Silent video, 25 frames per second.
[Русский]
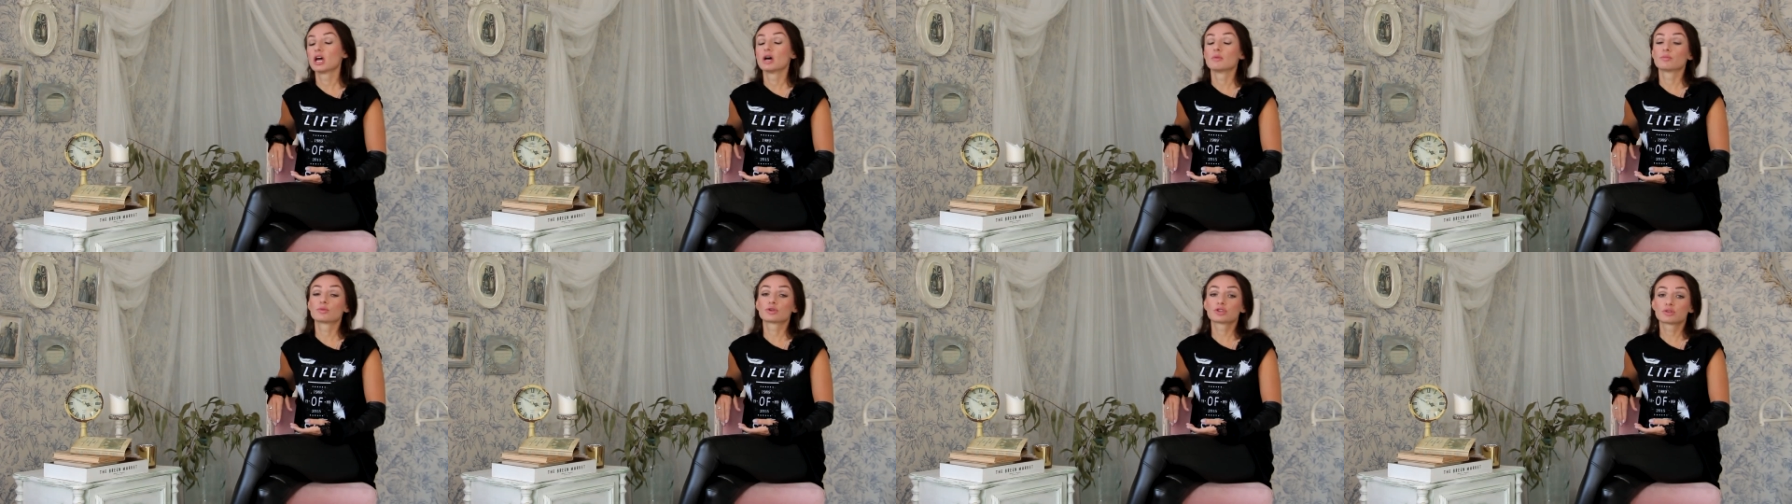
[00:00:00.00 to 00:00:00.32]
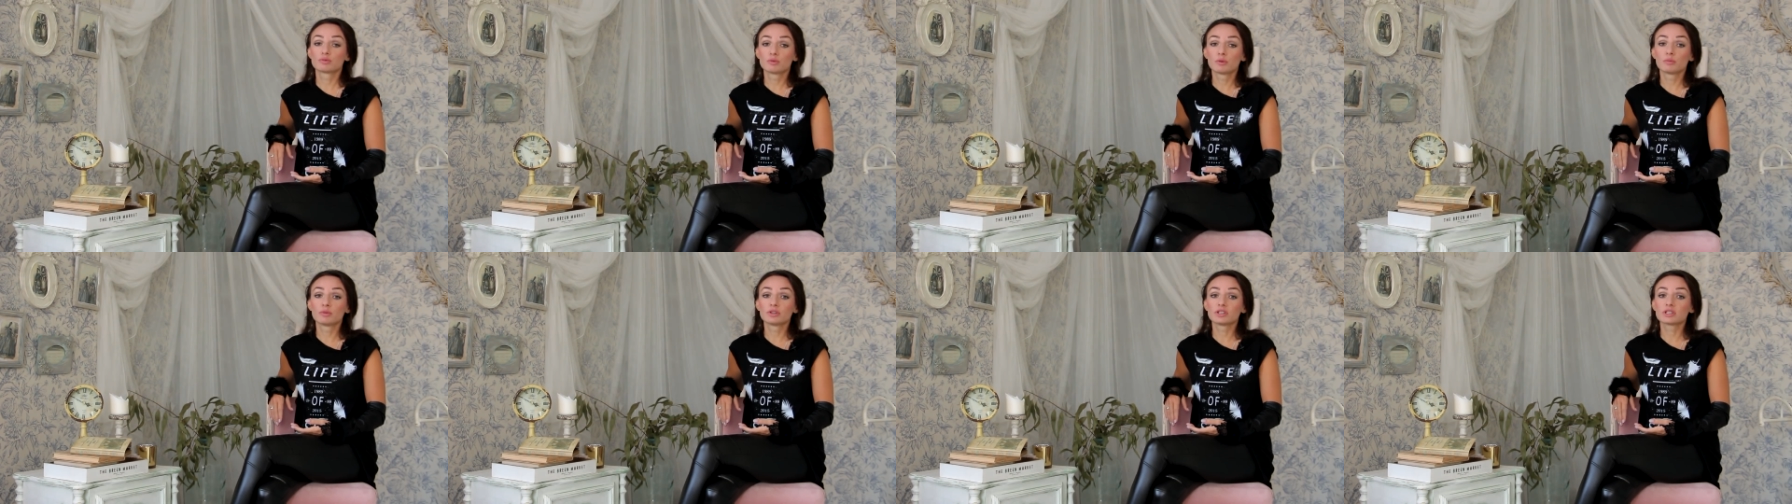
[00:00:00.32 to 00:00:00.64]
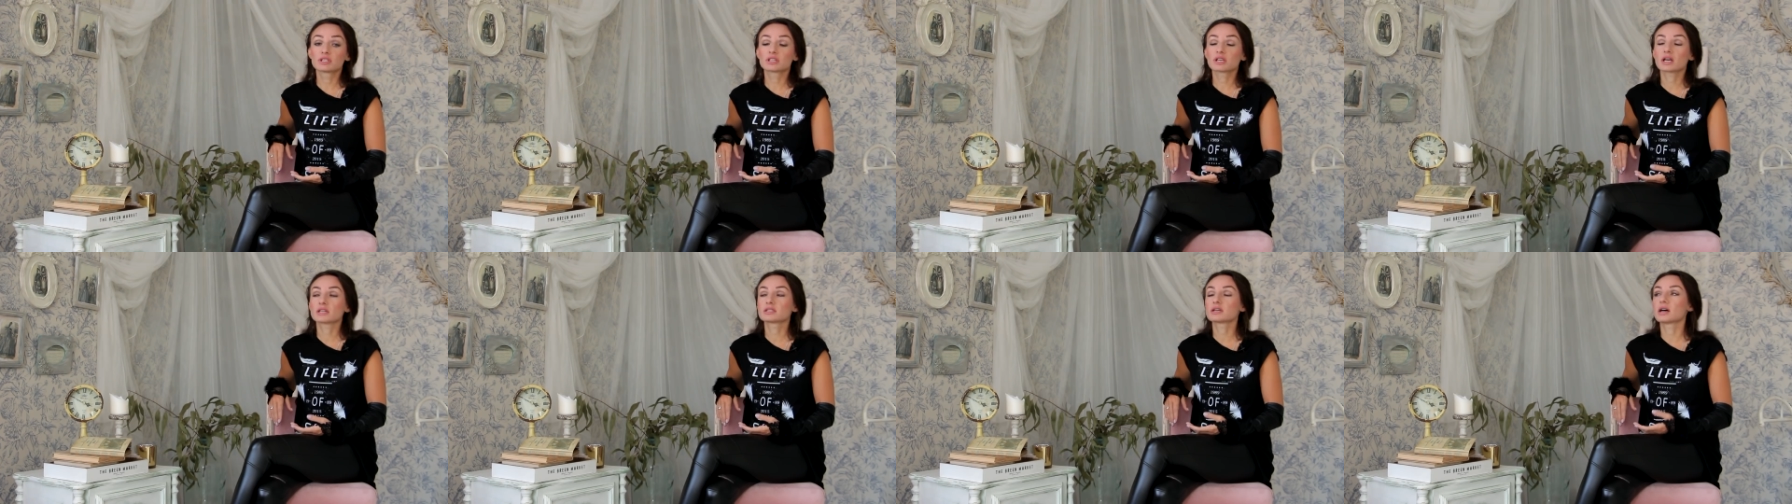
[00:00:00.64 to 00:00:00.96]
Почему бы не
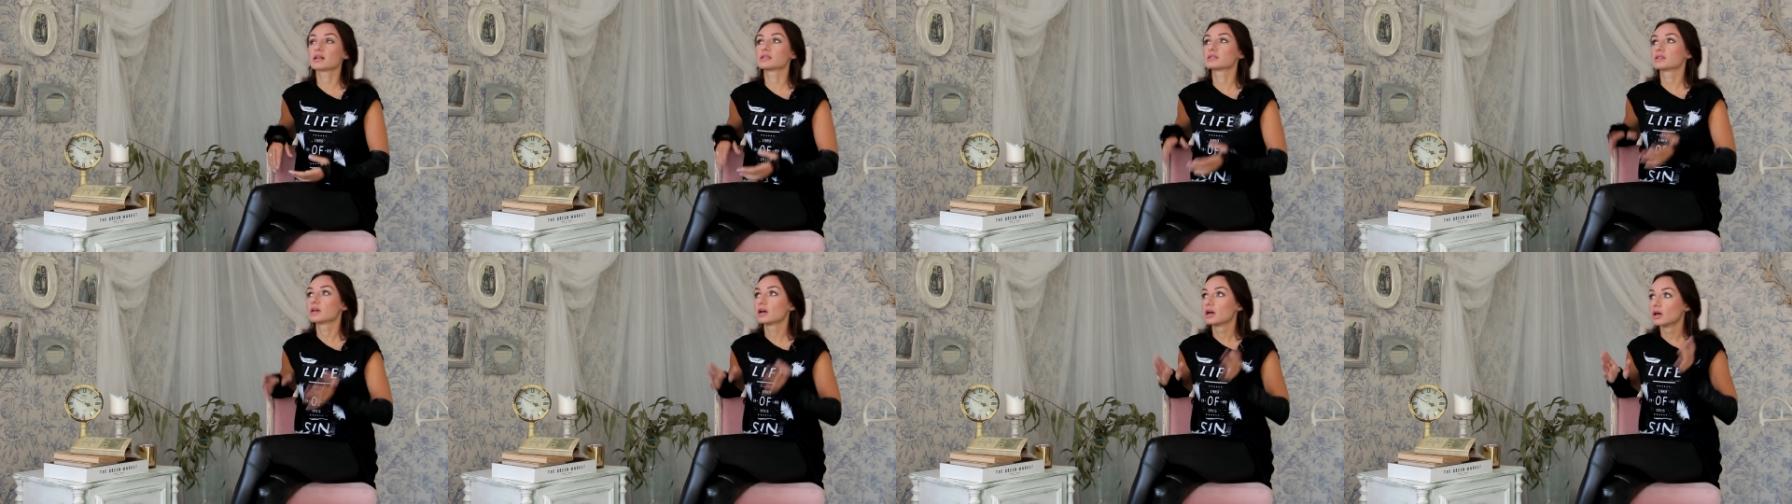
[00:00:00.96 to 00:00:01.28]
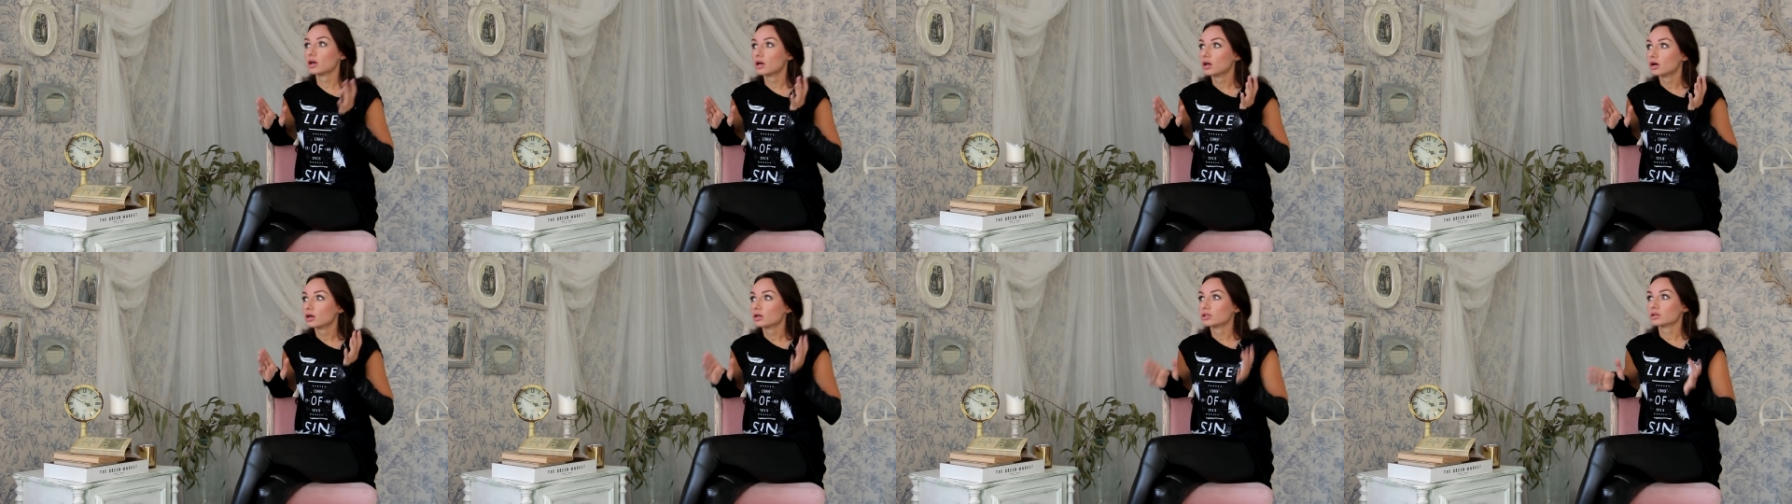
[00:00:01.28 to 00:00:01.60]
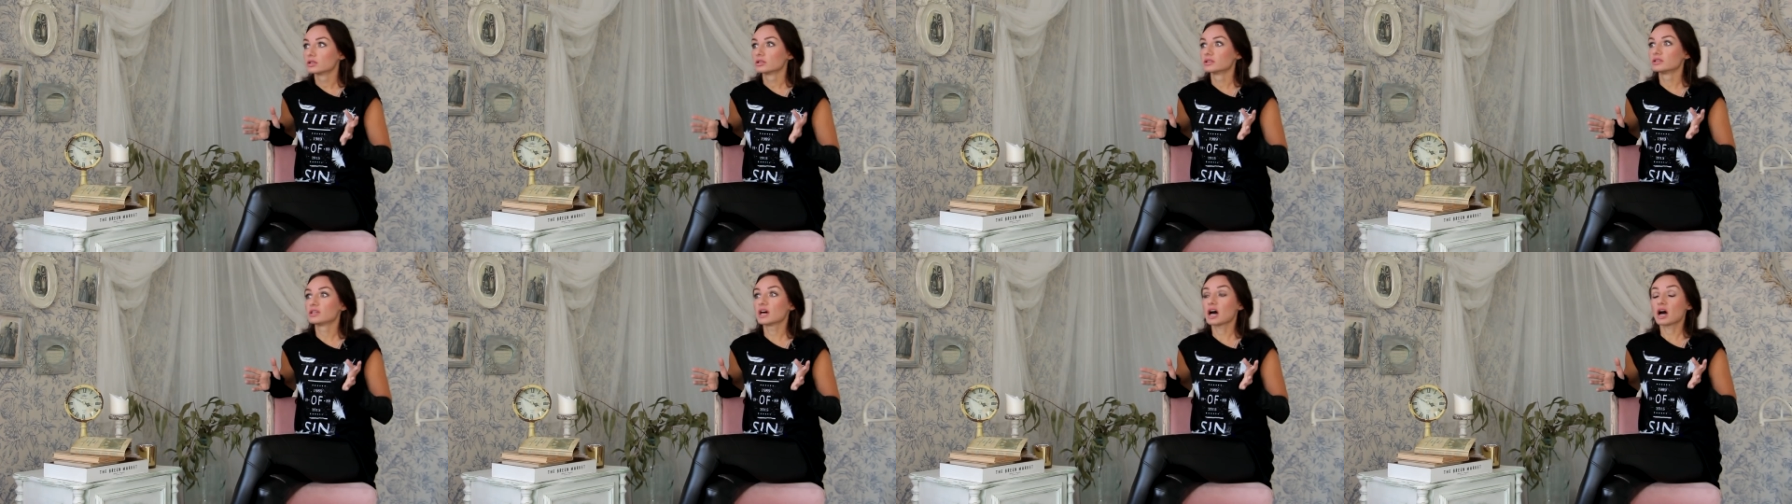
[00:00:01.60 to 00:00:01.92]
сказать,
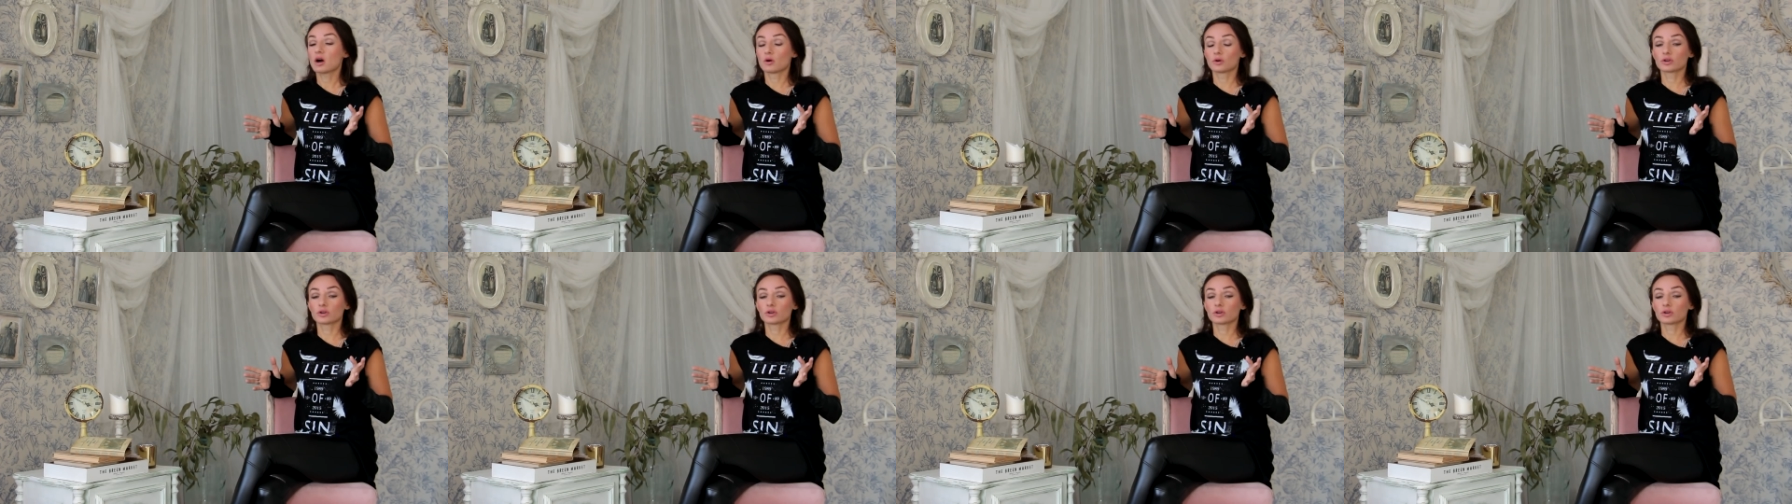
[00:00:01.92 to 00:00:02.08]
да,